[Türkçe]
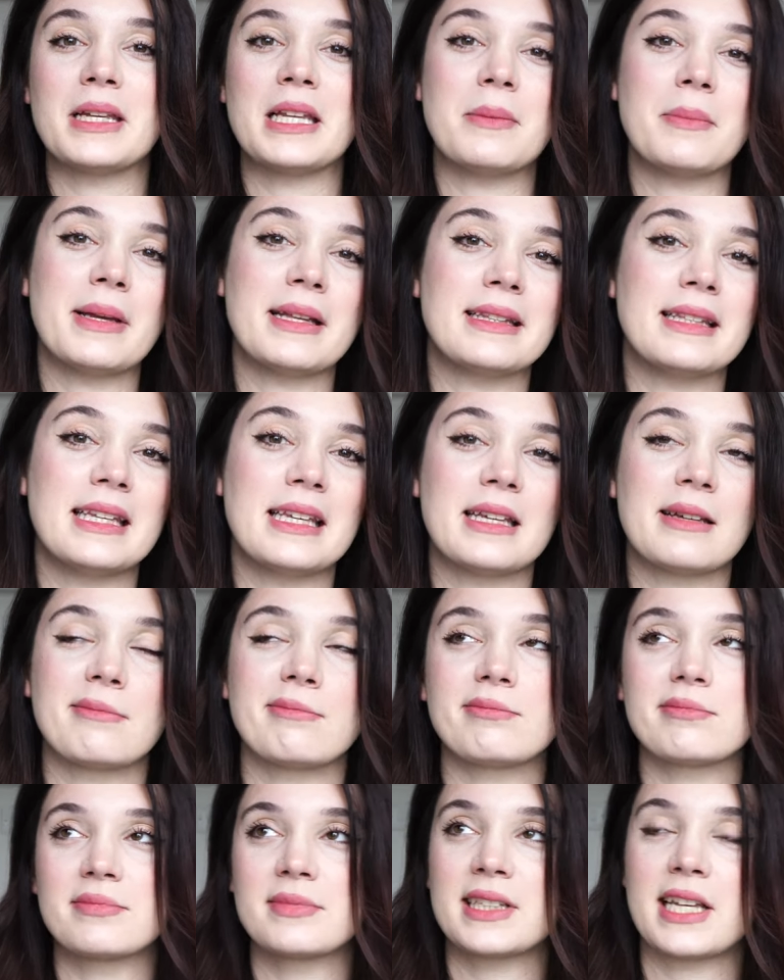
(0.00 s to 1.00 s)

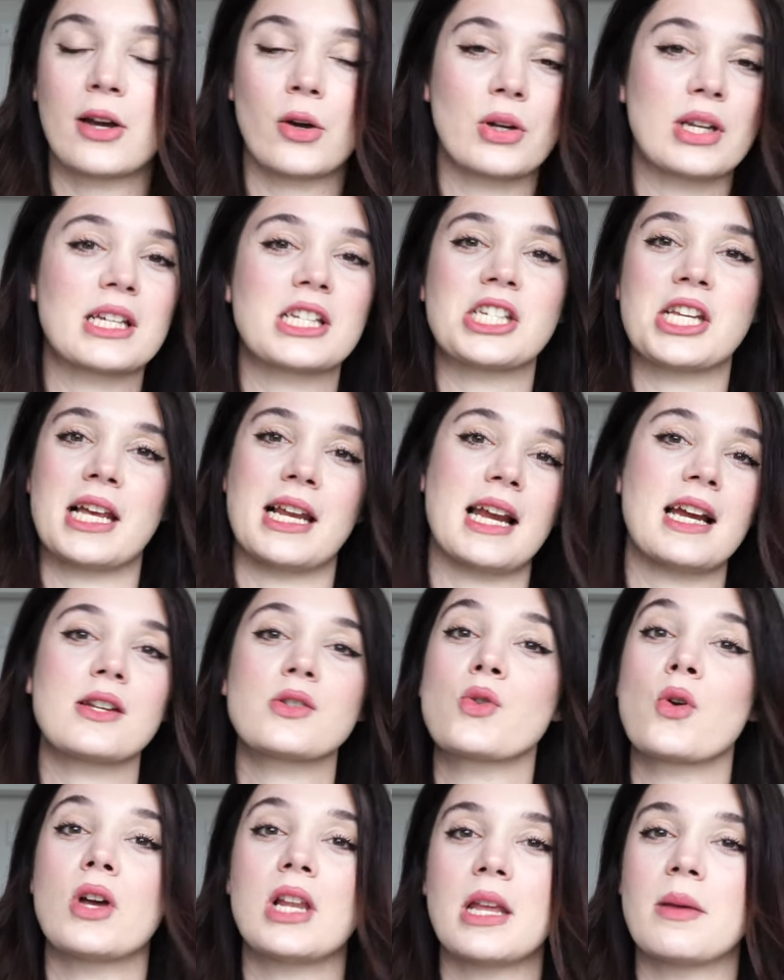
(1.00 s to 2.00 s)
bilmediğim teorik şeyler
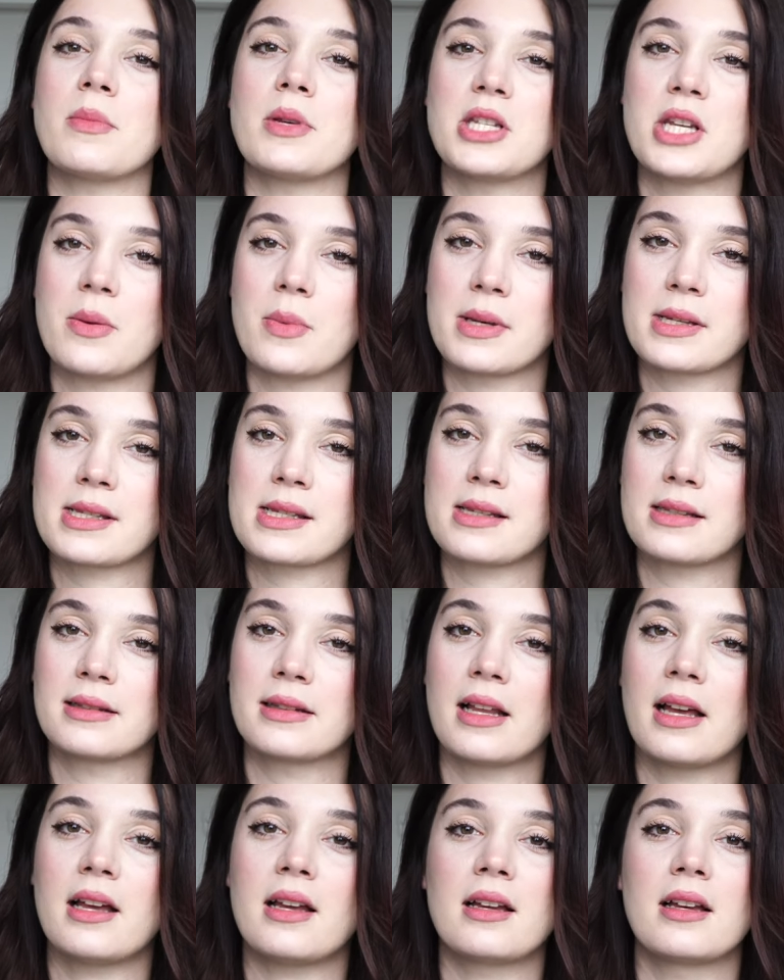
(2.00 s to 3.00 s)
söylemeyeceğim
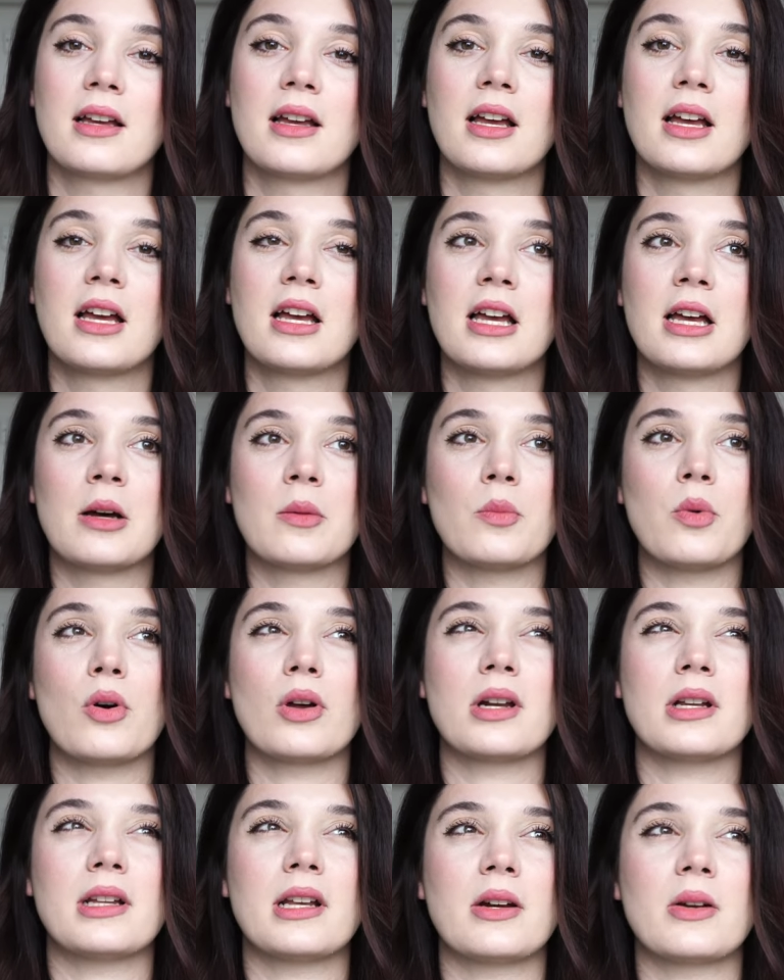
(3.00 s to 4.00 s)
aslında. Bu
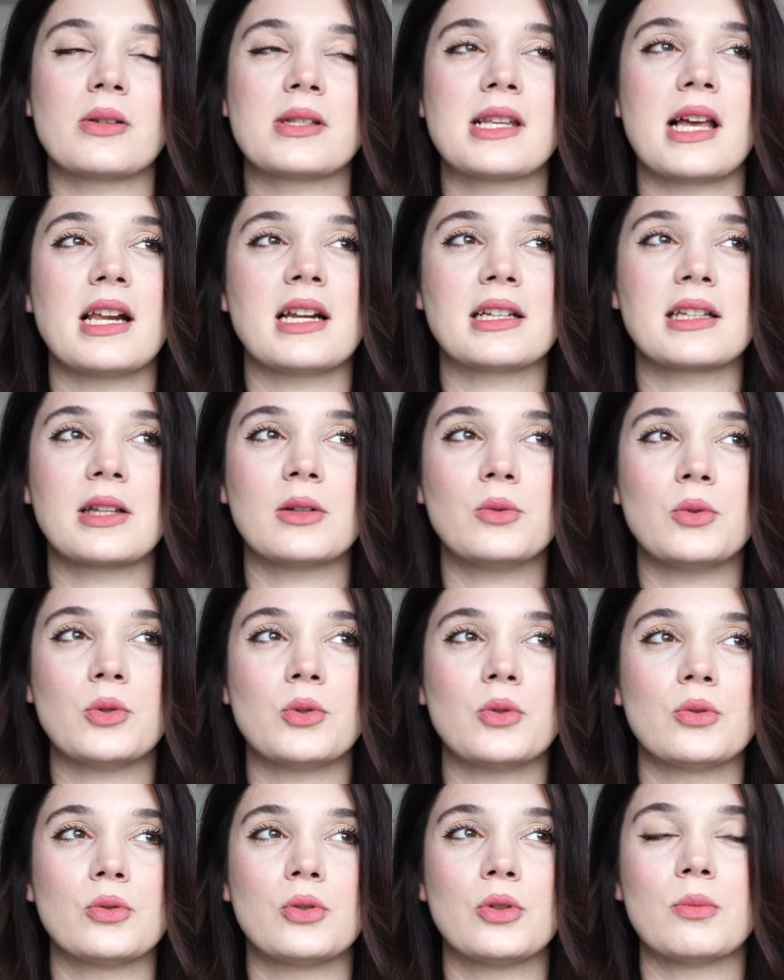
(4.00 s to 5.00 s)
aralar özellikle
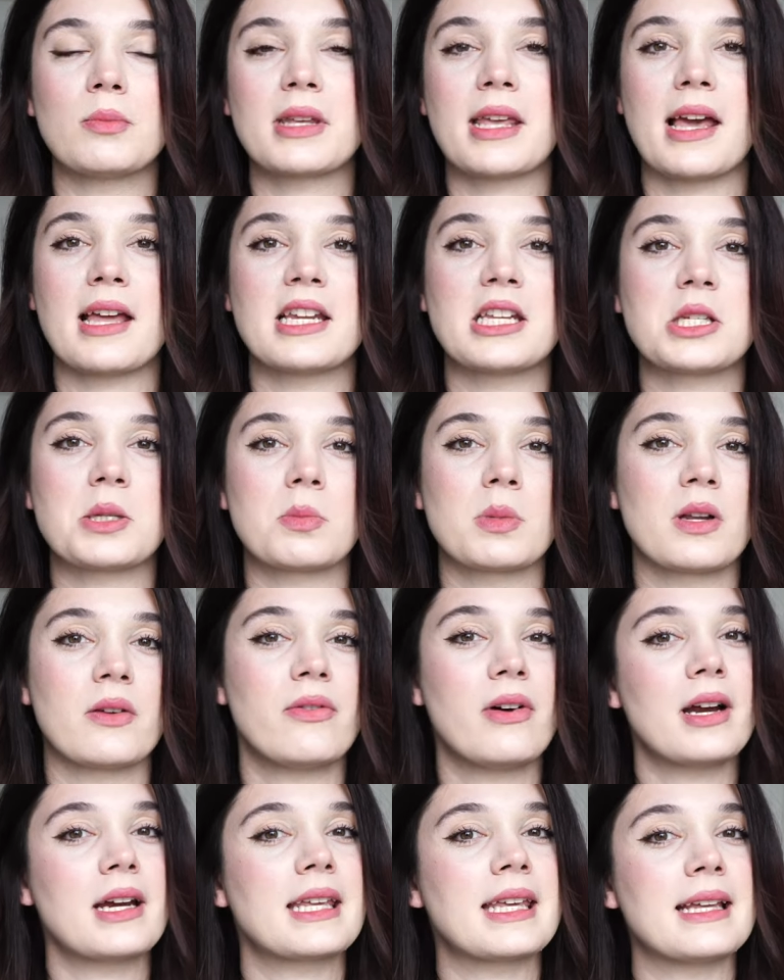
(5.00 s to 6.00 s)
düşündüğüm, kendi içimde
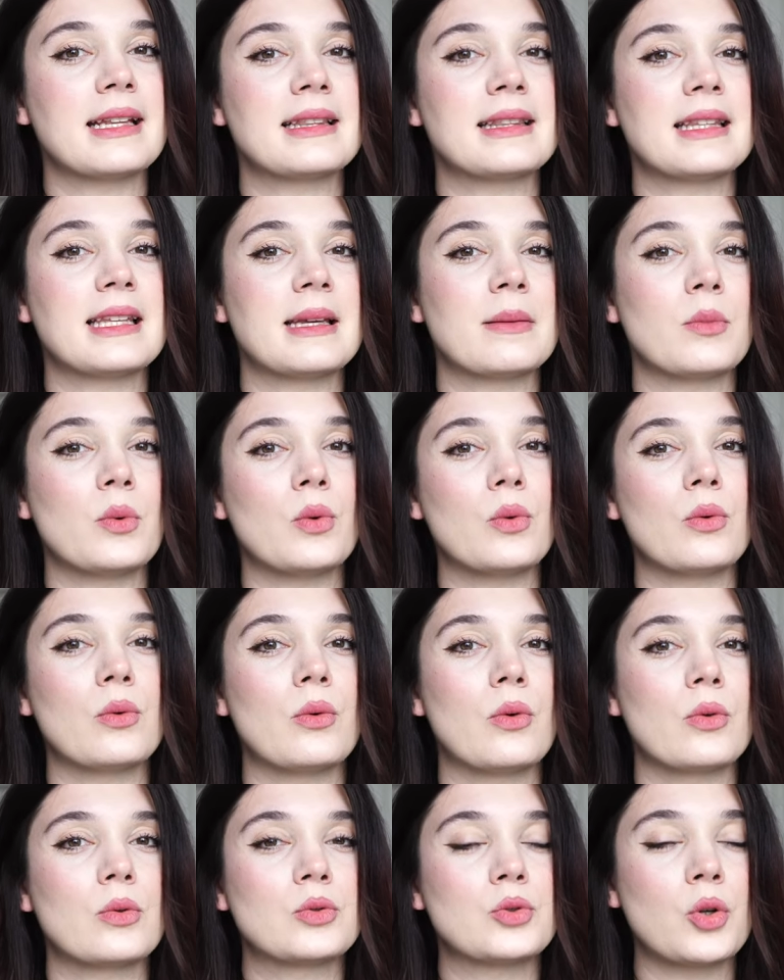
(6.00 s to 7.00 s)
fark ettiğim
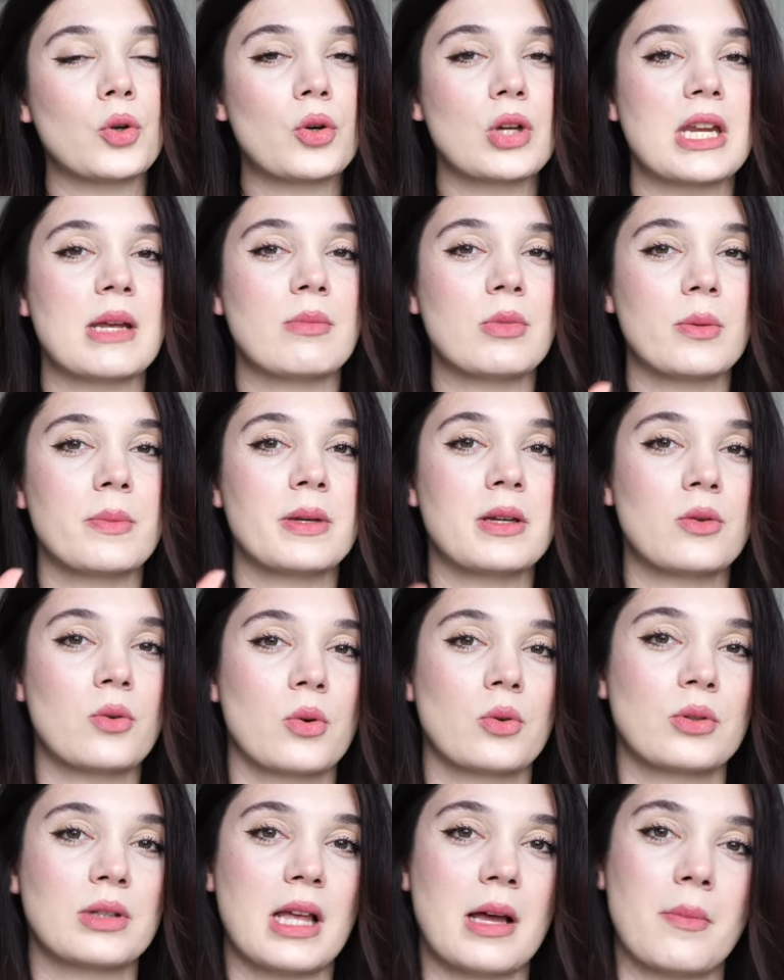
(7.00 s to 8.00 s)
çok önemli bir
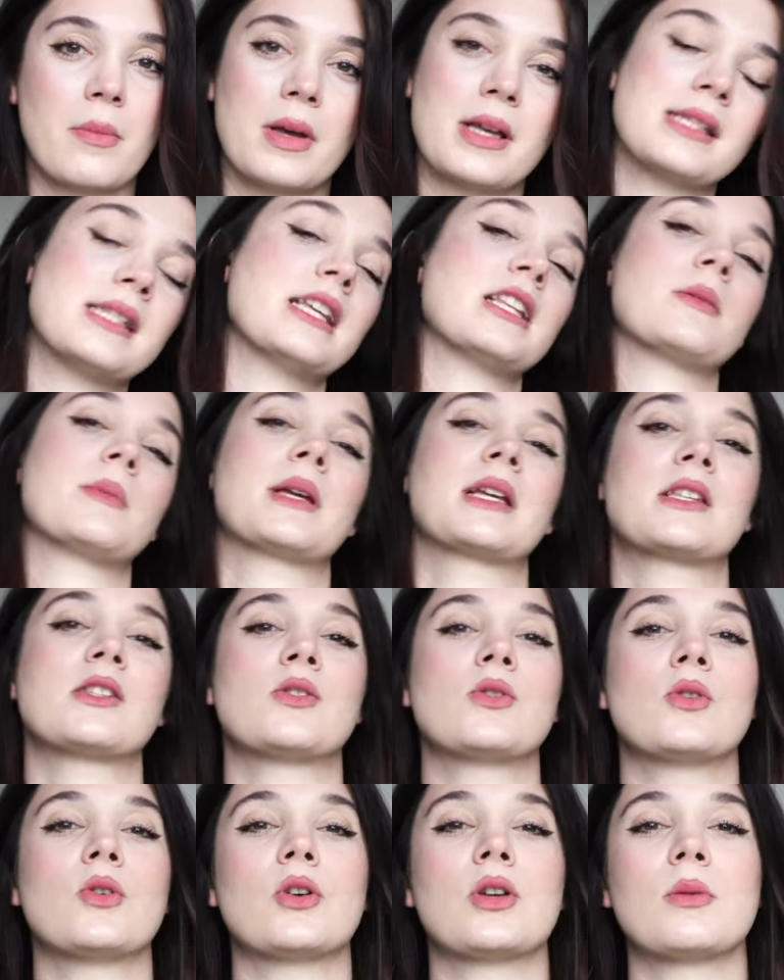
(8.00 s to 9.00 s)
konudan bahsetmek
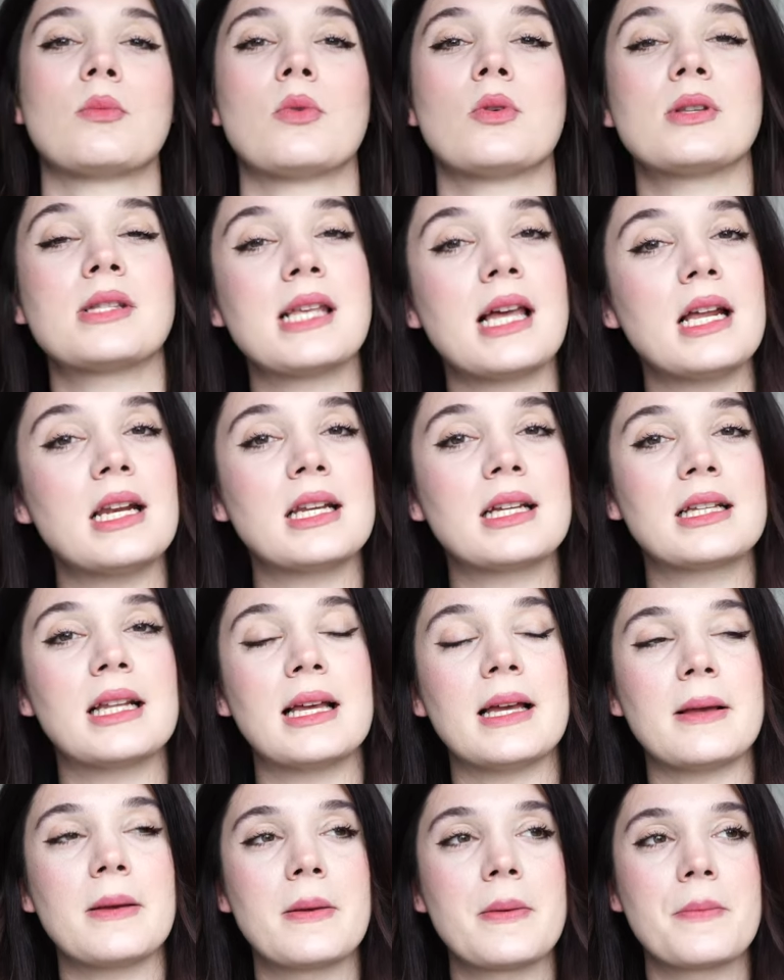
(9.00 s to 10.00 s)
istiyorum.
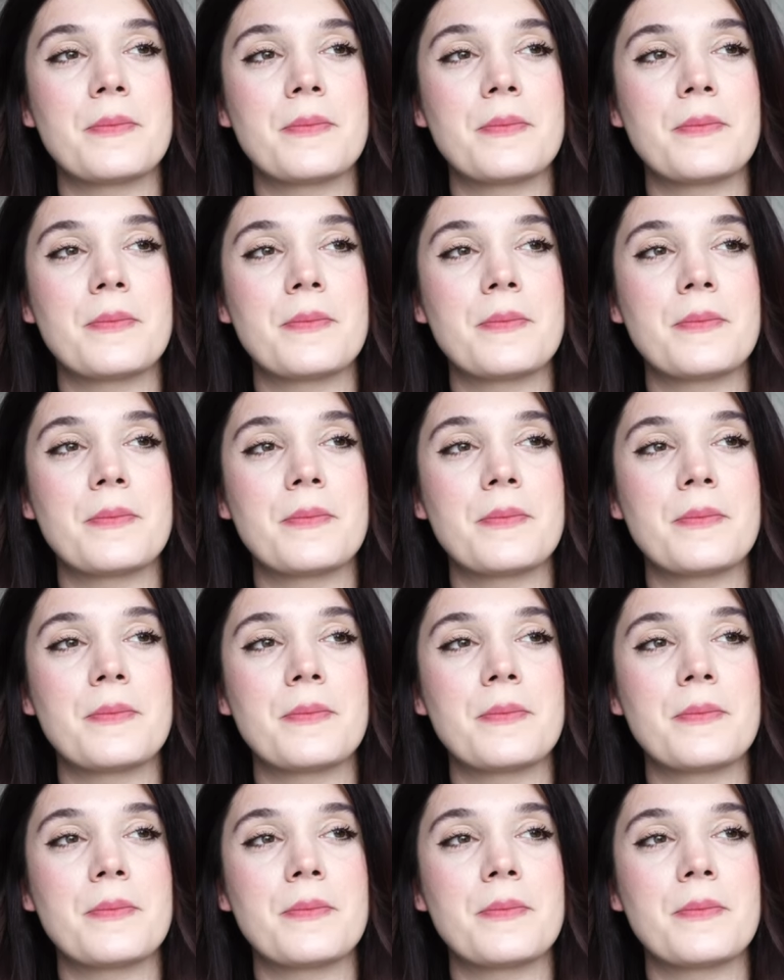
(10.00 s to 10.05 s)
Özellikle